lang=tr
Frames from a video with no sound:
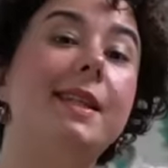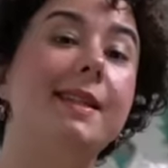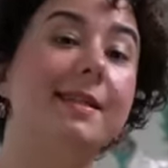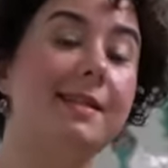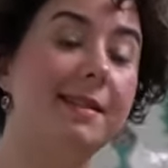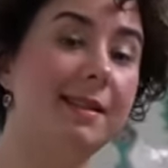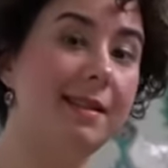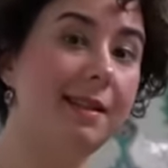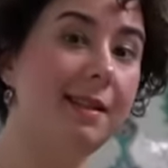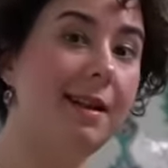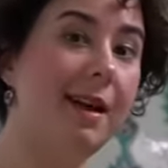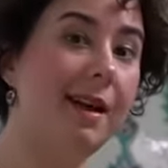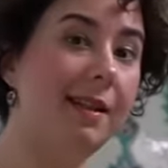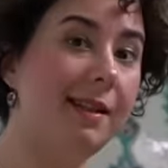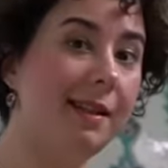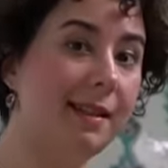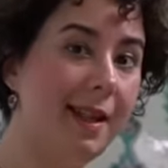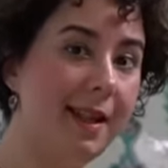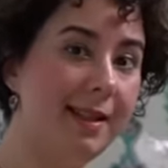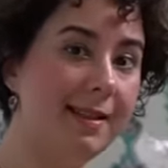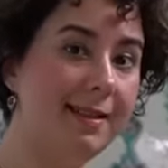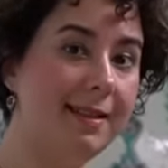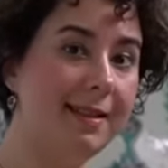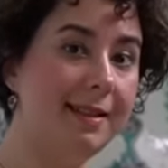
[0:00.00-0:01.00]
Yazılı
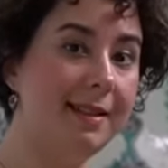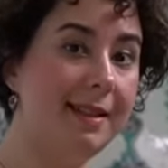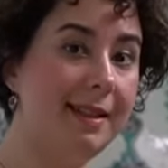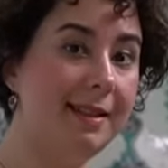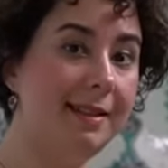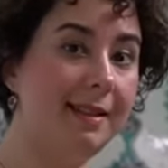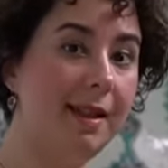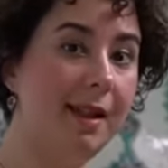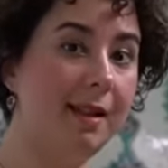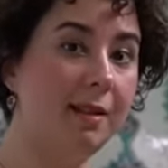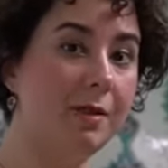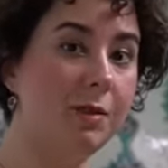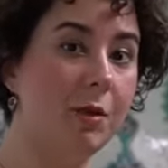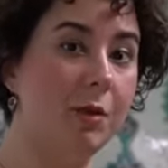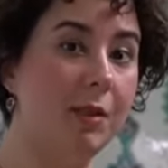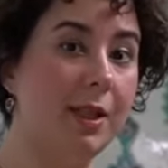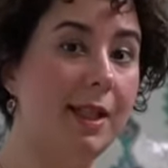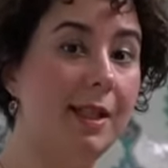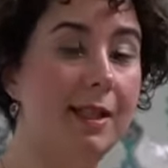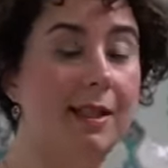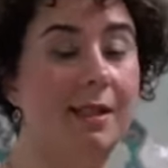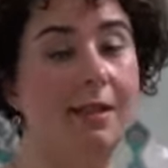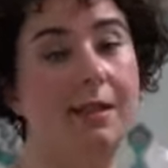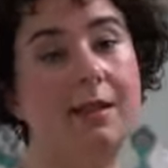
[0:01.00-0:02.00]
kaynak eksikliğinden
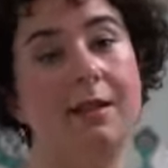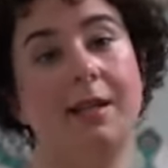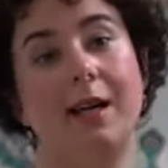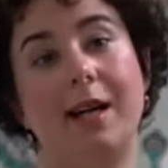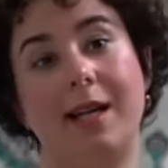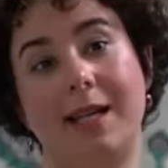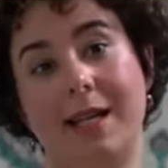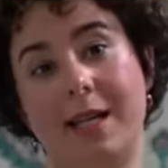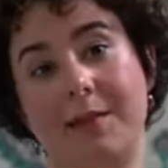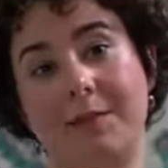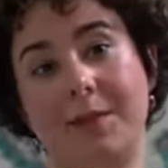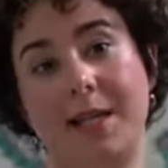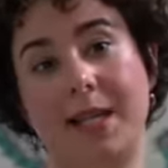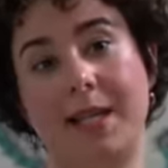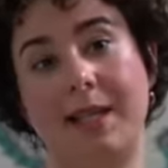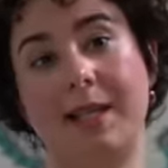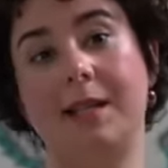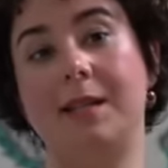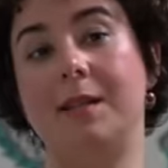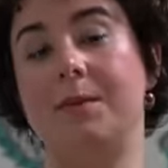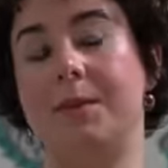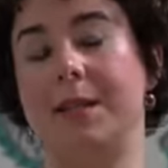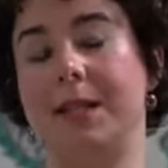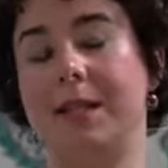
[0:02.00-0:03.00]
dolayı haremle
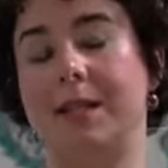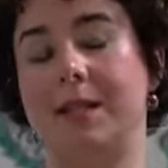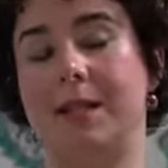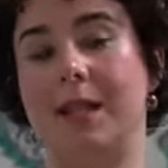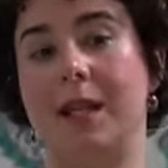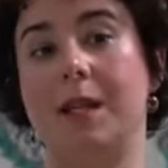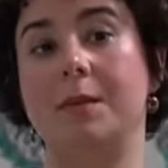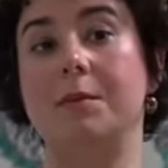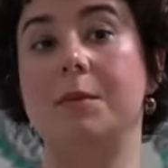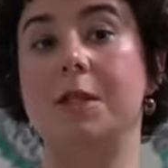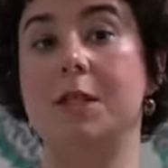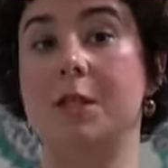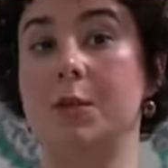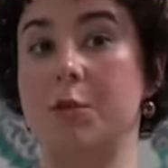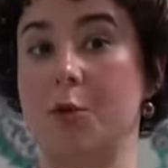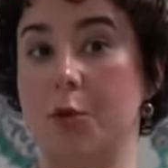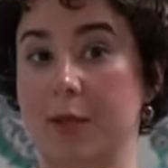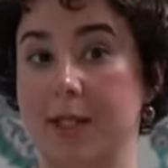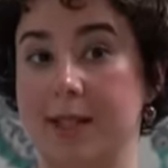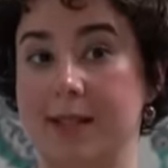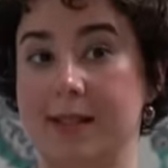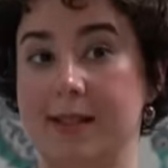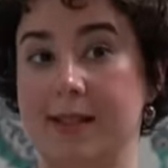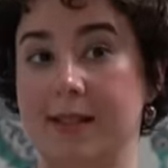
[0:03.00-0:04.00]
ilgili bilgilerimiz
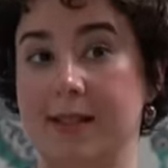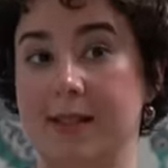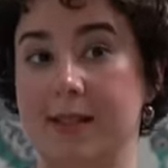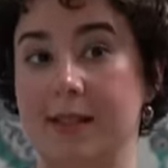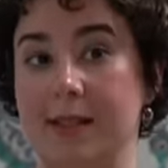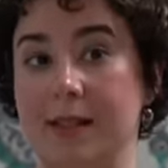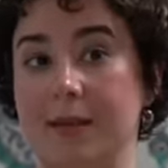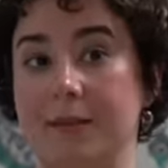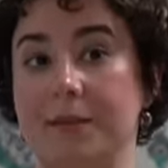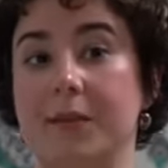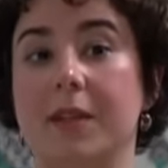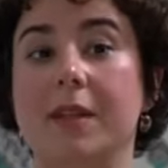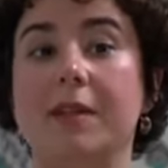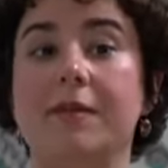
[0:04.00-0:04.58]
çok kısıtlı.